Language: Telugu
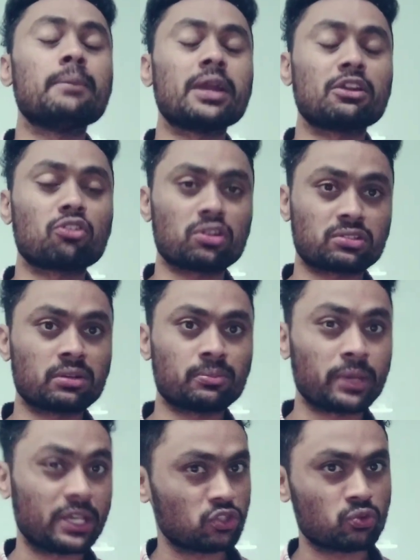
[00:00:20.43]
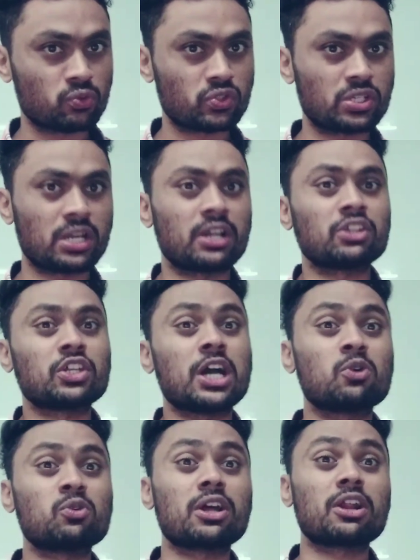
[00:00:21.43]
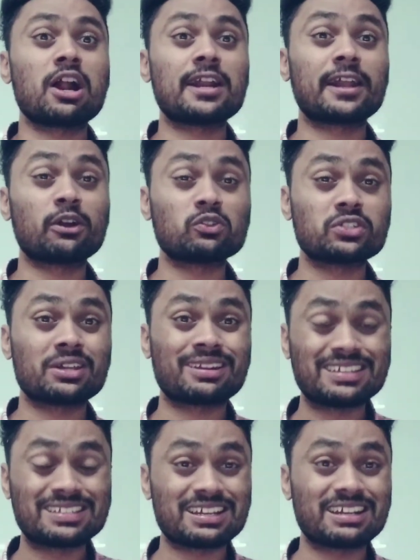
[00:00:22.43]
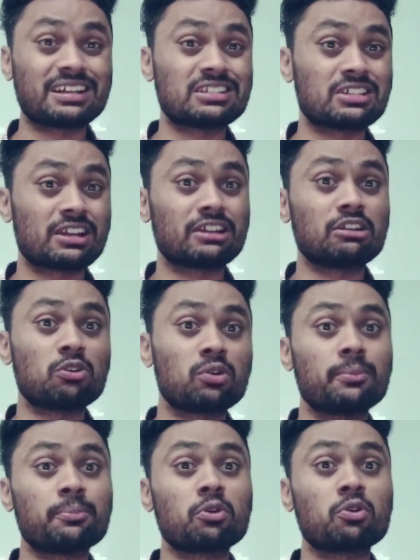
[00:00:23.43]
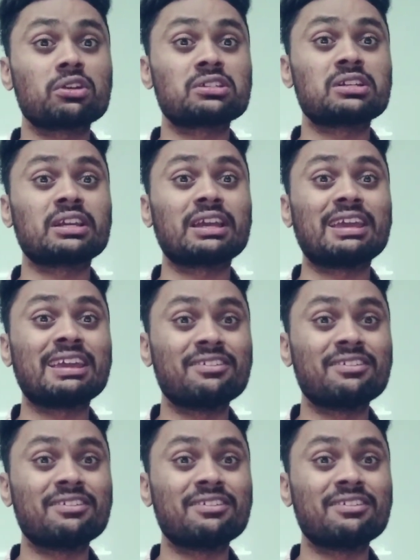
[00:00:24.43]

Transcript: మెయిన్ రాస్టర్ పేజ్ నుంచి అండ్ అంతేకాకుండా రాండా రౌజీ రీసెంట్గా జరిగిన ఒక ప్రో రెస్లింగ్